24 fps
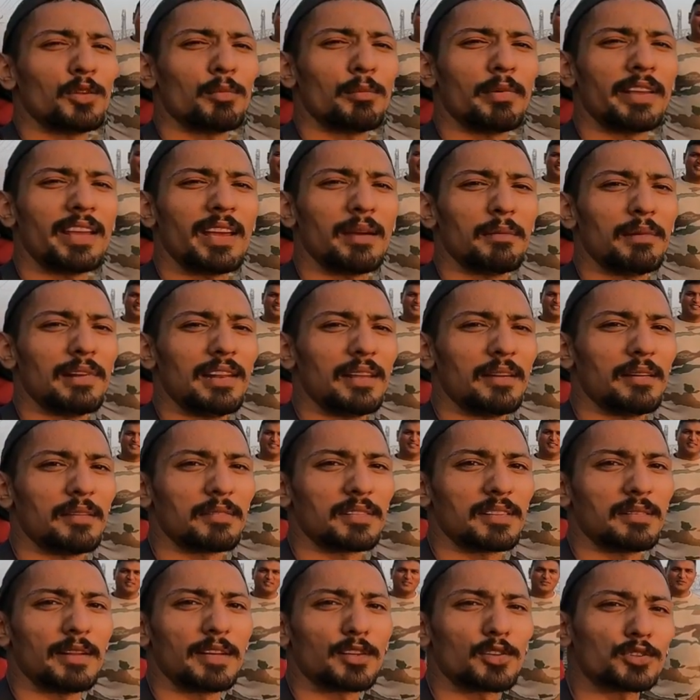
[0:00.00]
भैया मिले
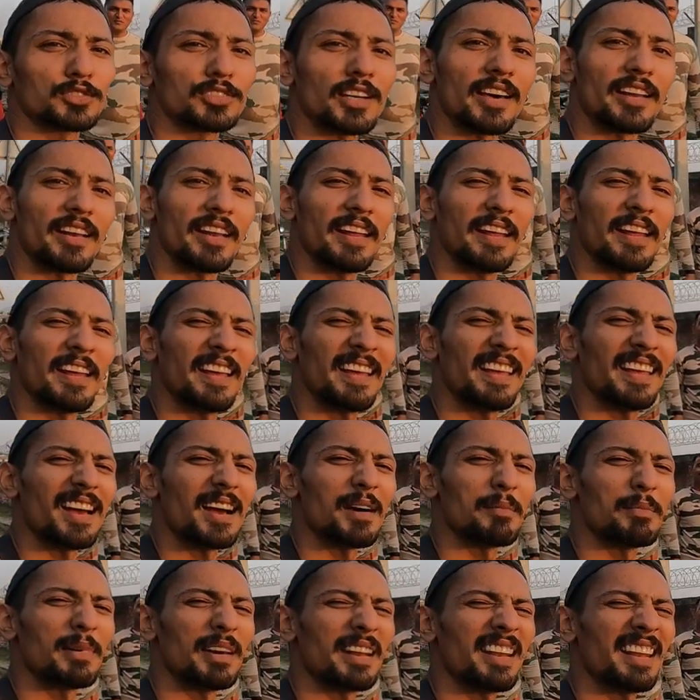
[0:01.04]
मेरे को सारे
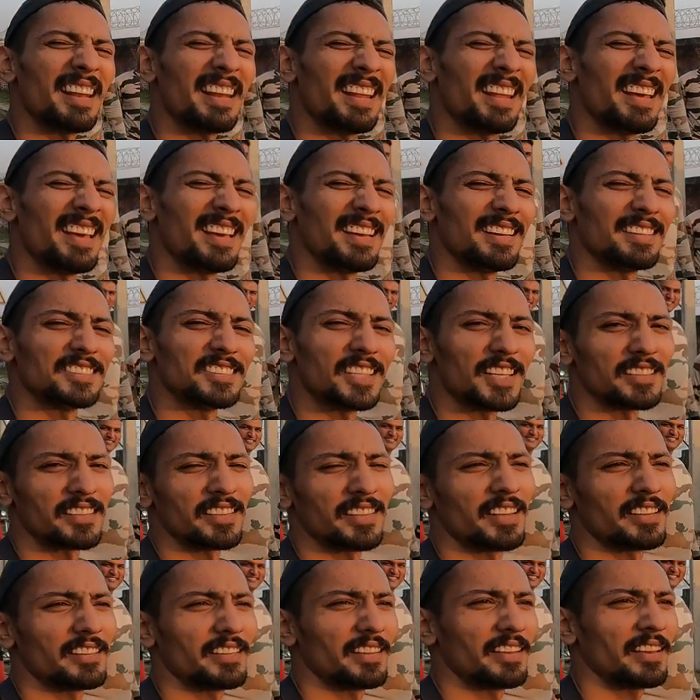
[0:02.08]
यहाँ पर
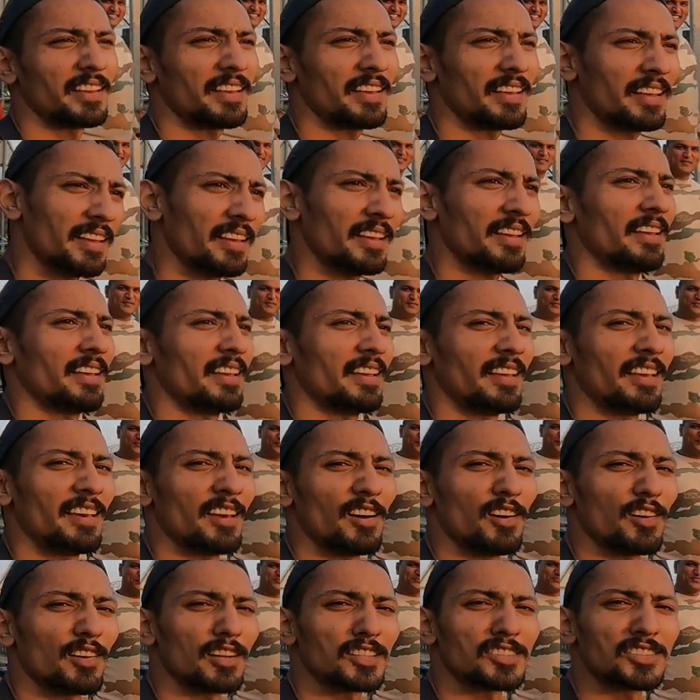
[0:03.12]
जाते जाते
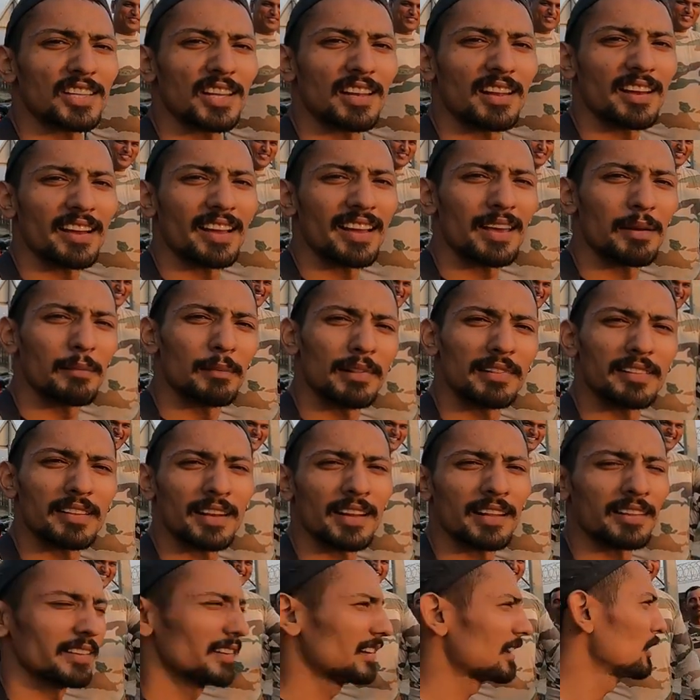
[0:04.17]
और अच्छा लगा यार मिलते
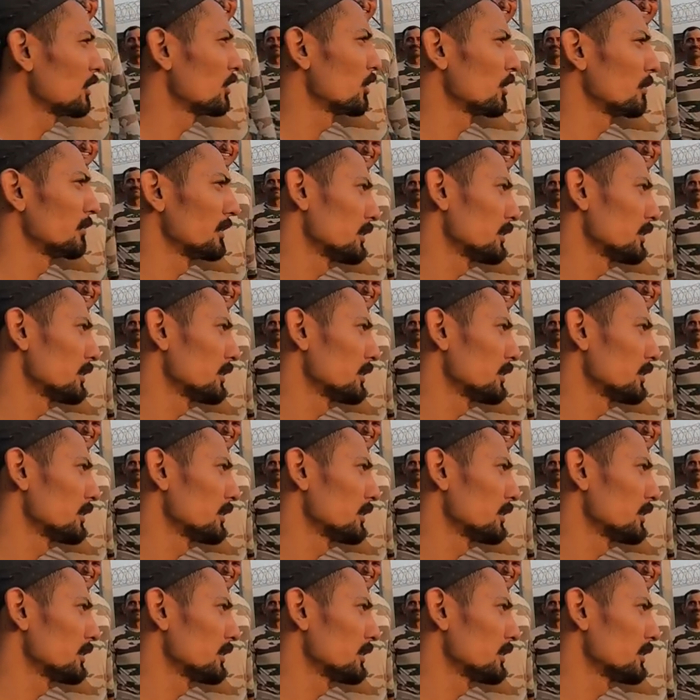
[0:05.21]
रहते ना लोग